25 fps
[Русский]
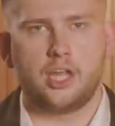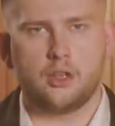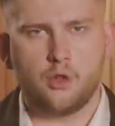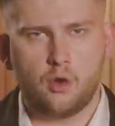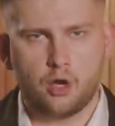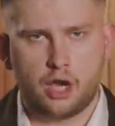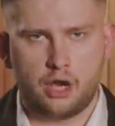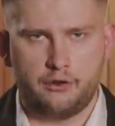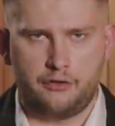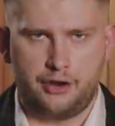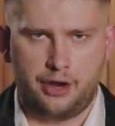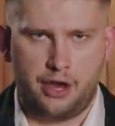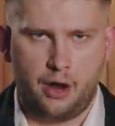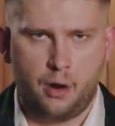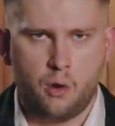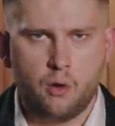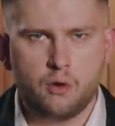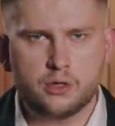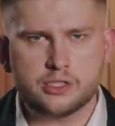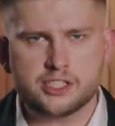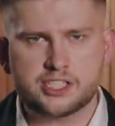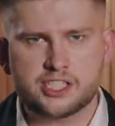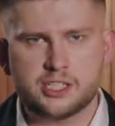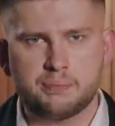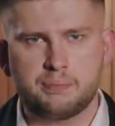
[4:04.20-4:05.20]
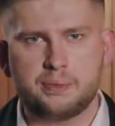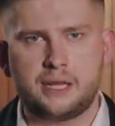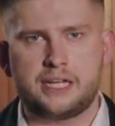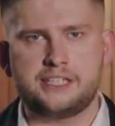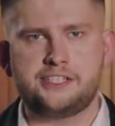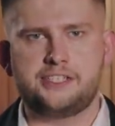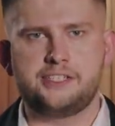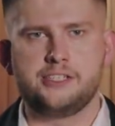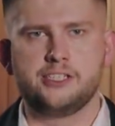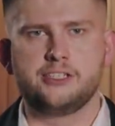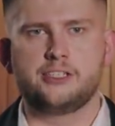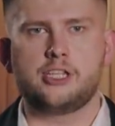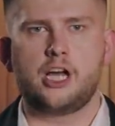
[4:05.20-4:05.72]
налоговой, он
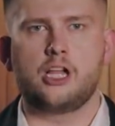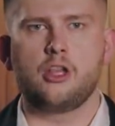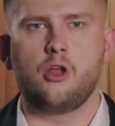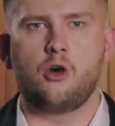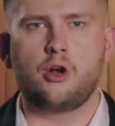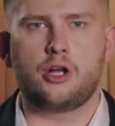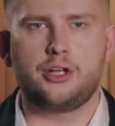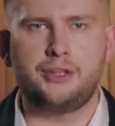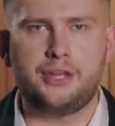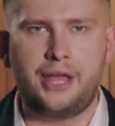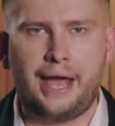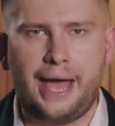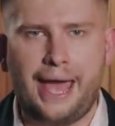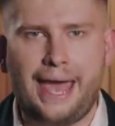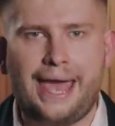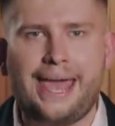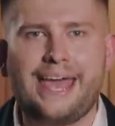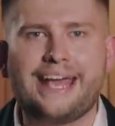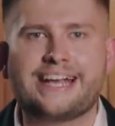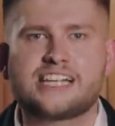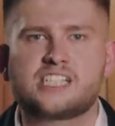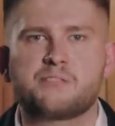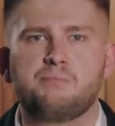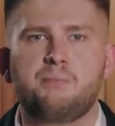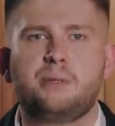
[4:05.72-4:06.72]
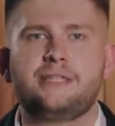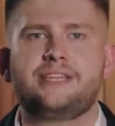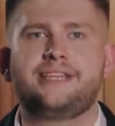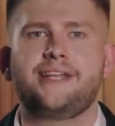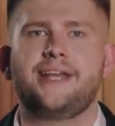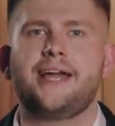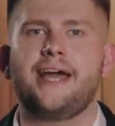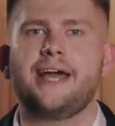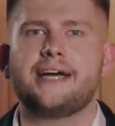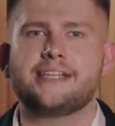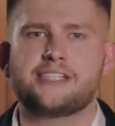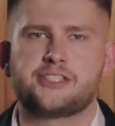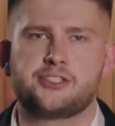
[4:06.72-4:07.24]
заплатил налог на
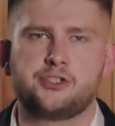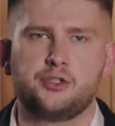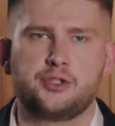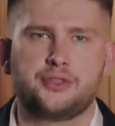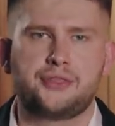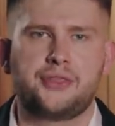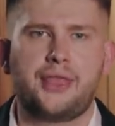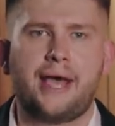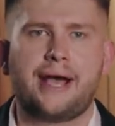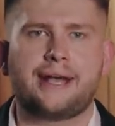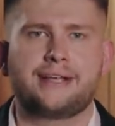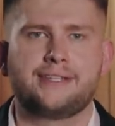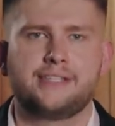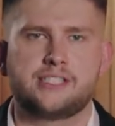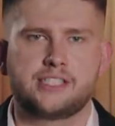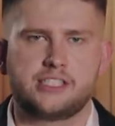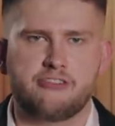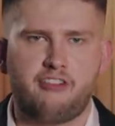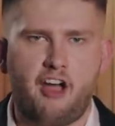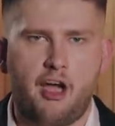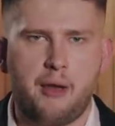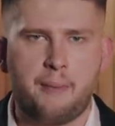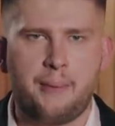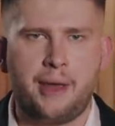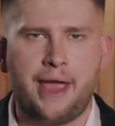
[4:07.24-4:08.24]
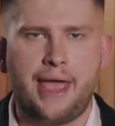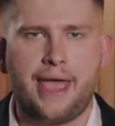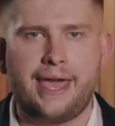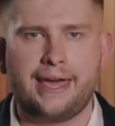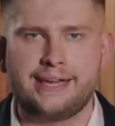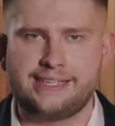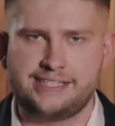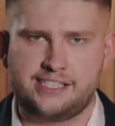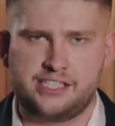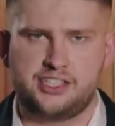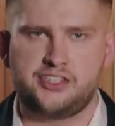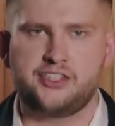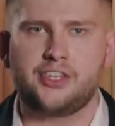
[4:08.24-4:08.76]
экспатриацию, так называемый
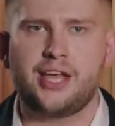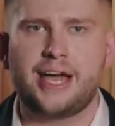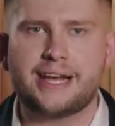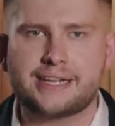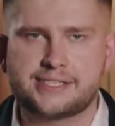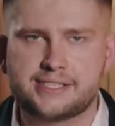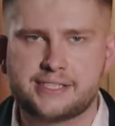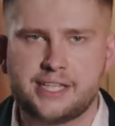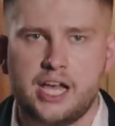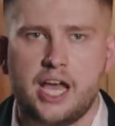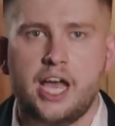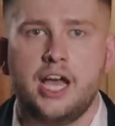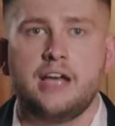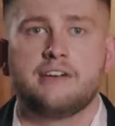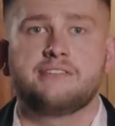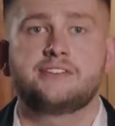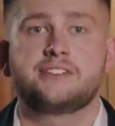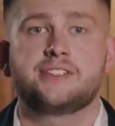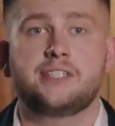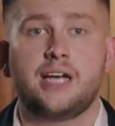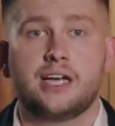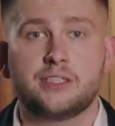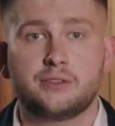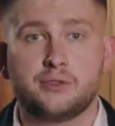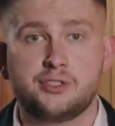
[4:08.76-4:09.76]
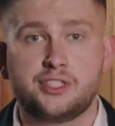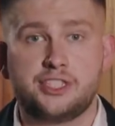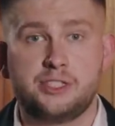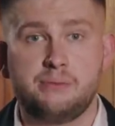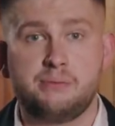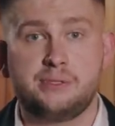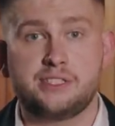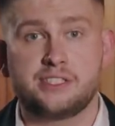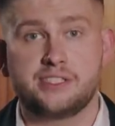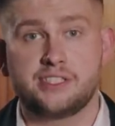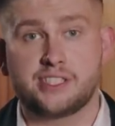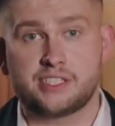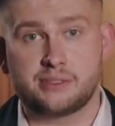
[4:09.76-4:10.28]
exit tax, в статусе
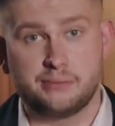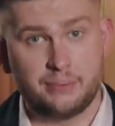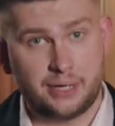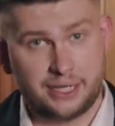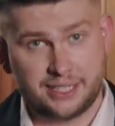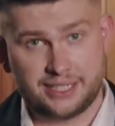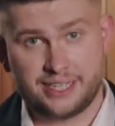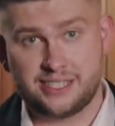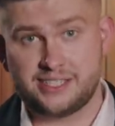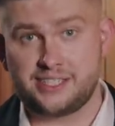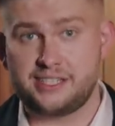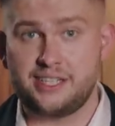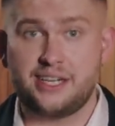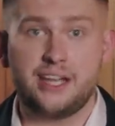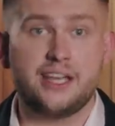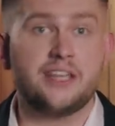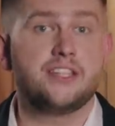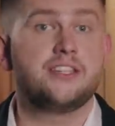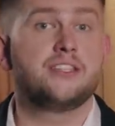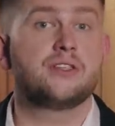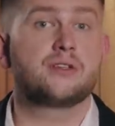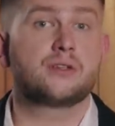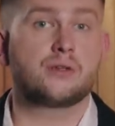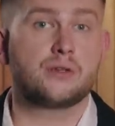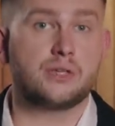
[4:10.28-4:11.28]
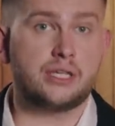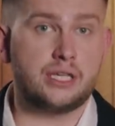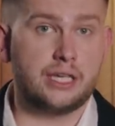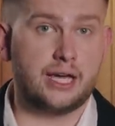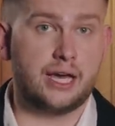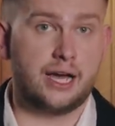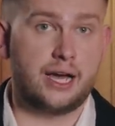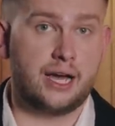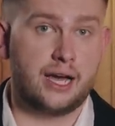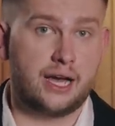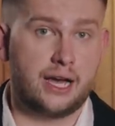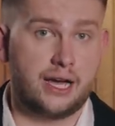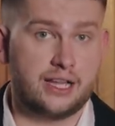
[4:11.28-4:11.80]
бизнесмена средней
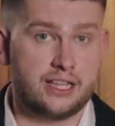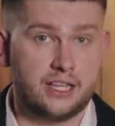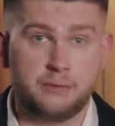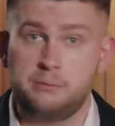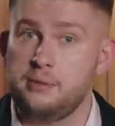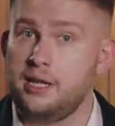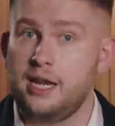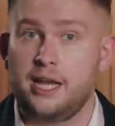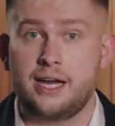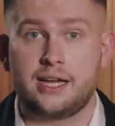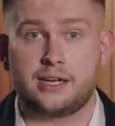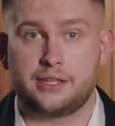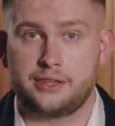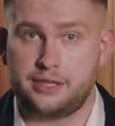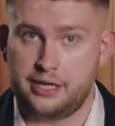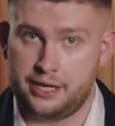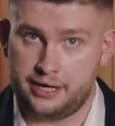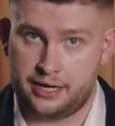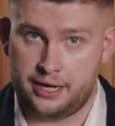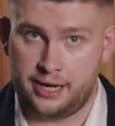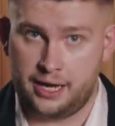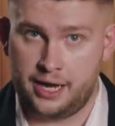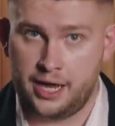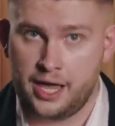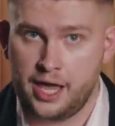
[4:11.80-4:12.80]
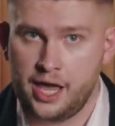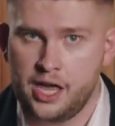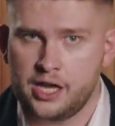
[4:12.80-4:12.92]
руки, а не миллиардера.